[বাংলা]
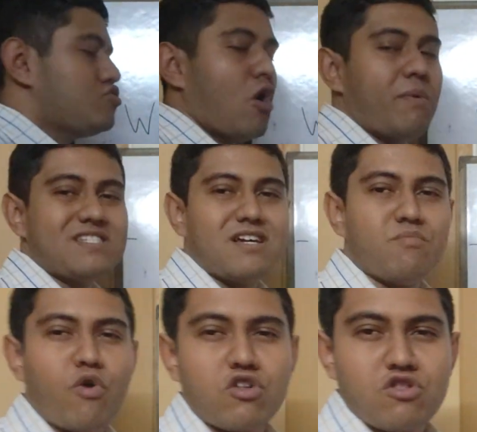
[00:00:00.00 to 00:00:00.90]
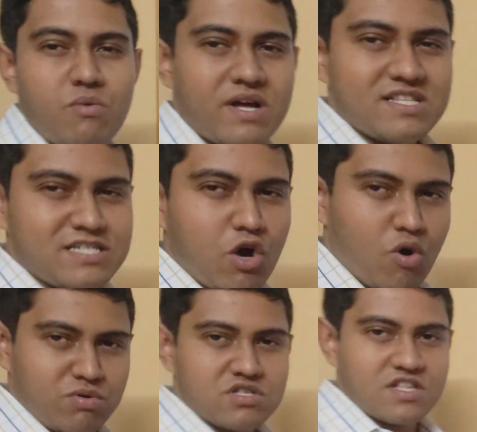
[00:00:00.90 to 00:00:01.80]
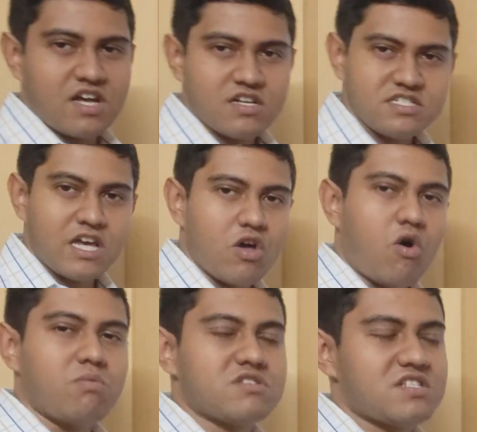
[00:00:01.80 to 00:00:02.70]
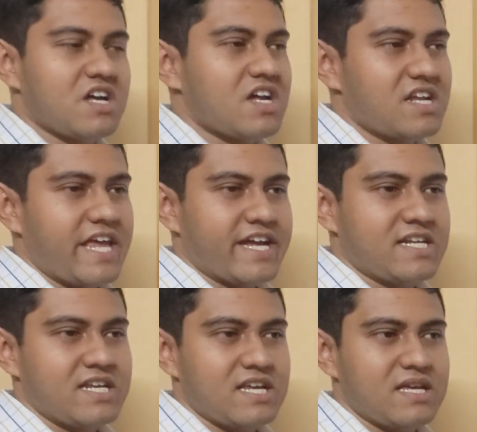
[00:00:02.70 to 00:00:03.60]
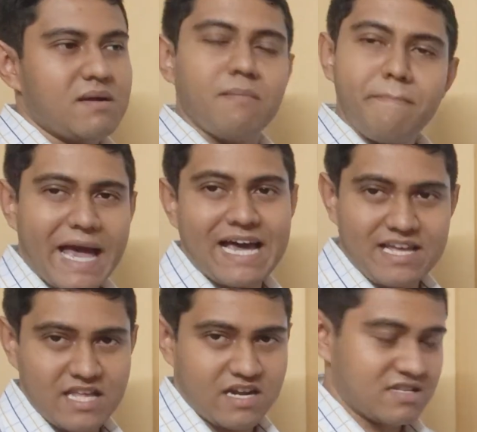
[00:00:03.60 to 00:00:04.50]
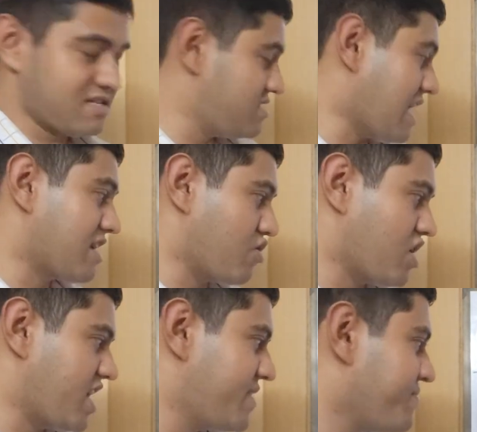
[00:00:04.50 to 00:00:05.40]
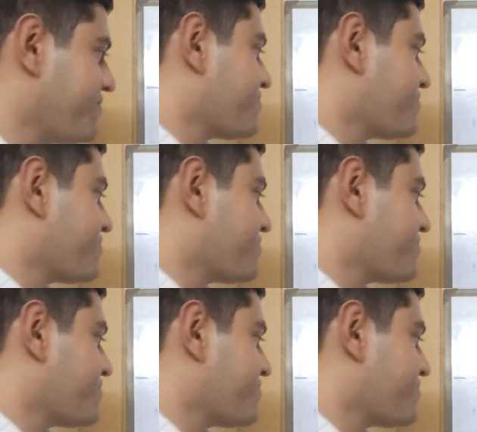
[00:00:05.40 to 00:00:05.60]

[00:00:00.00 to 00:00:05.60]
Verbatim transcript: সমাজের বর্তমান যে অবস্থা সেই অবস্থার একটি ব্যাখ্যা দাঁড় করায়